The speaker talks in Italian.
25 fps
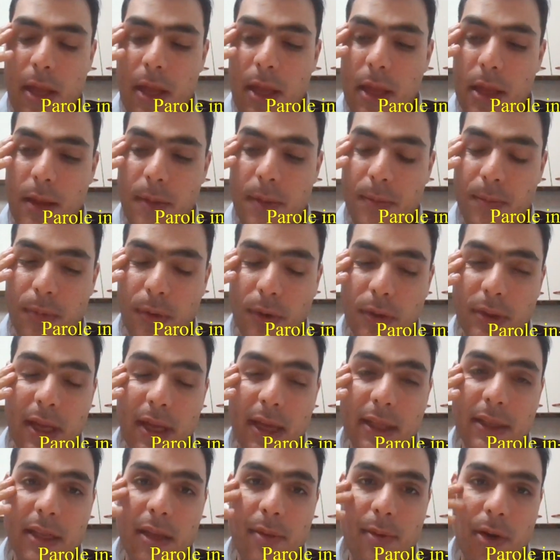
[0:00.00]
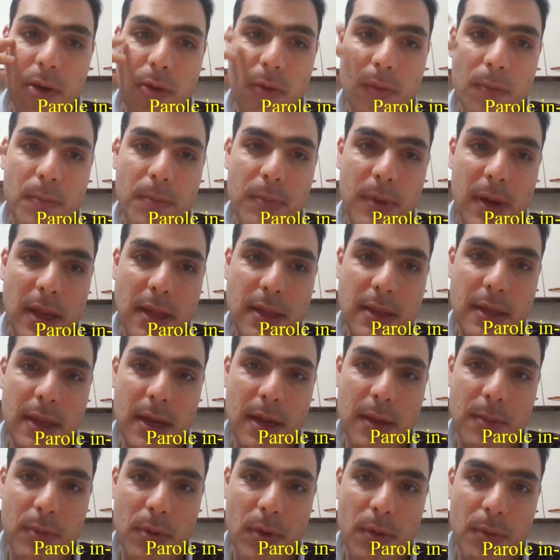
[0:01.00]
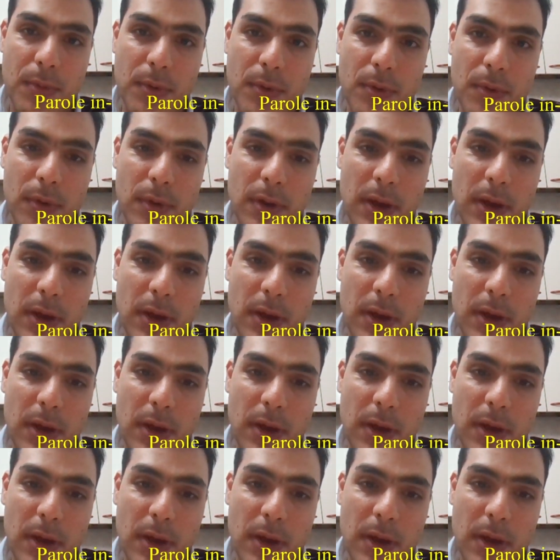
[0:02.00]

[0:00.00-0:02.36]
è importante per comprendere proprio